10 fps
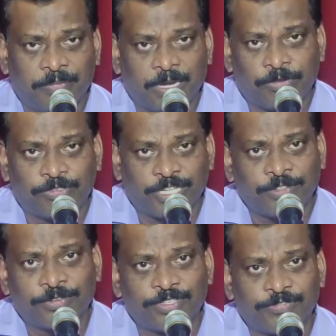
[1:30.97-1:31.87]
మనకు
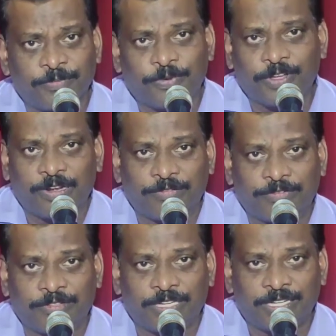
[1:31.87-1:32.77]
సంతోషం ఎప్పుడు
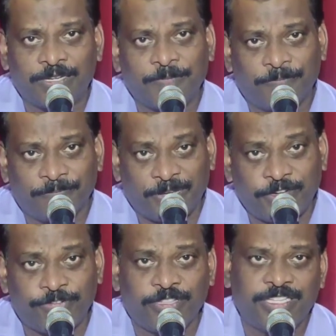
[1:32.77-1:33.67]
కలుగుతుందంటే
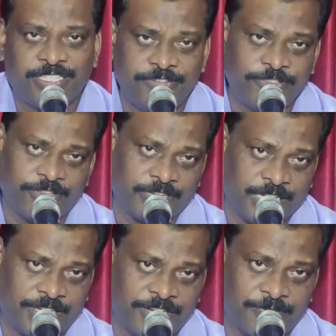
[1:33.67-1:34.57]
పరిశుద్ధ జీవితం
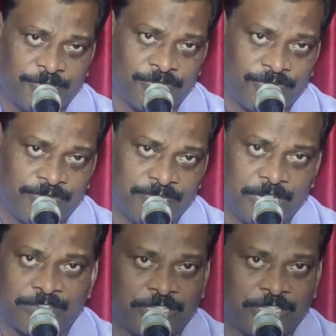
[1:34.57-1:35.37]
కలిగినప్పుడు మనకు